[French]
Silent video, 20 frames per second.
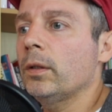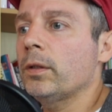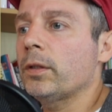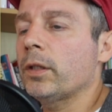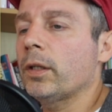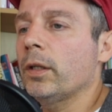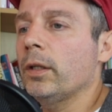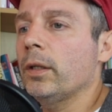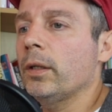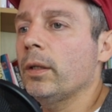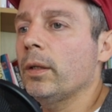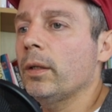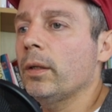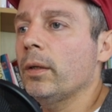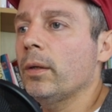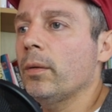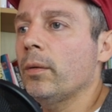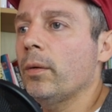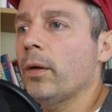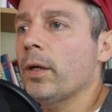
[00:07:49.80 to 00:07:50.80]
Et ce qui est...
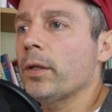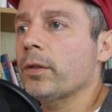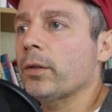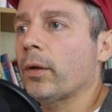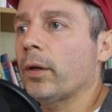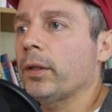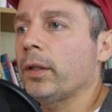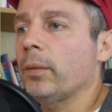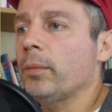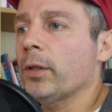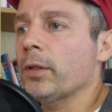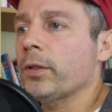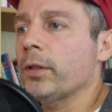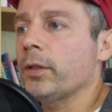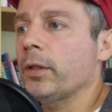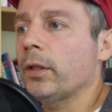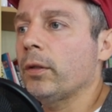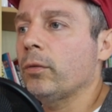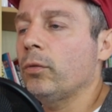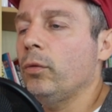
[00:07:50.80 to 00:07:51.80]
Ouais, ce qui aurait été bien,
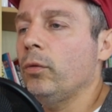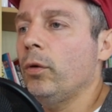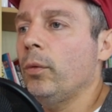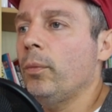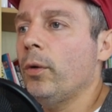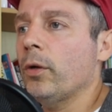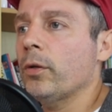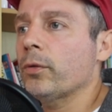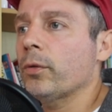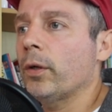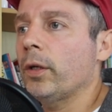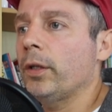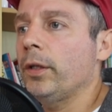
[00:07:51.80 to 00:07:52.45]
c'était que tout le bloc soit